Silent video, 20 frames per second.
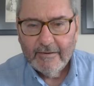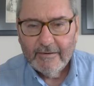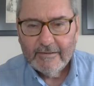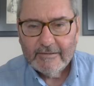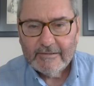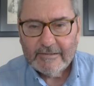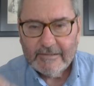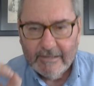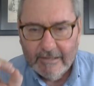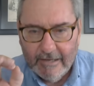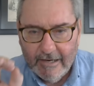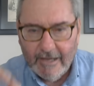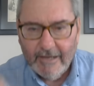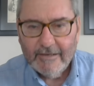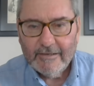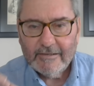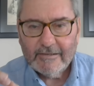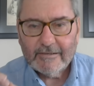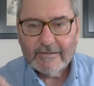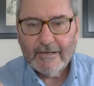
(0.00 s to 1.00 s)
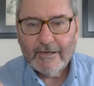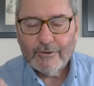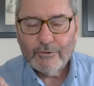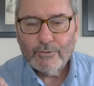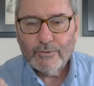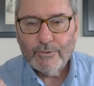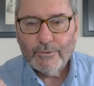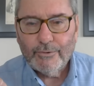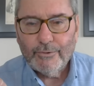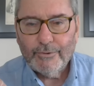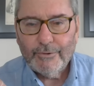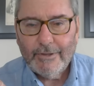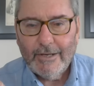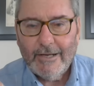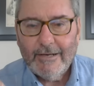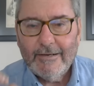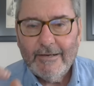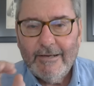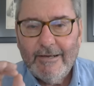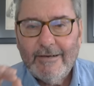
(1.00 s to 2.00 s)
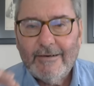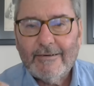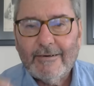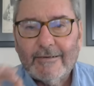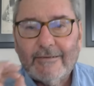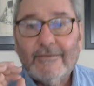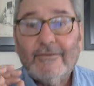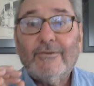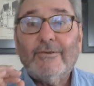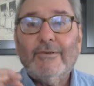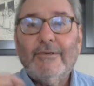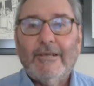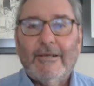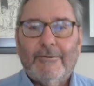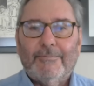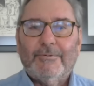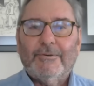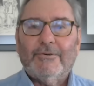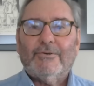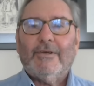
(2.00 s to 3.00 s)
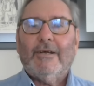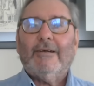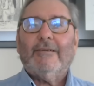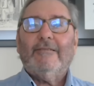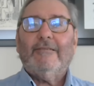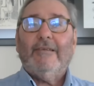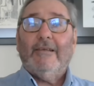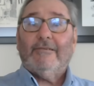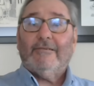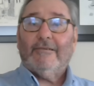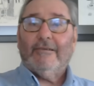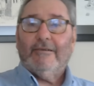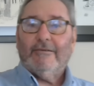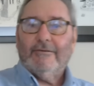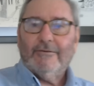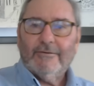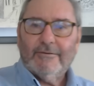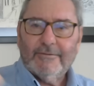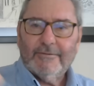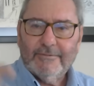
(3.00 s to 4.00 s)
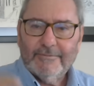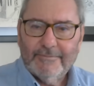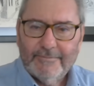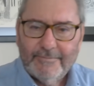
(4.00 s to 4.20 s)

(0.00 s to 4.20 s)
silah istasyonundan ilk atışını yapacak. Test atış.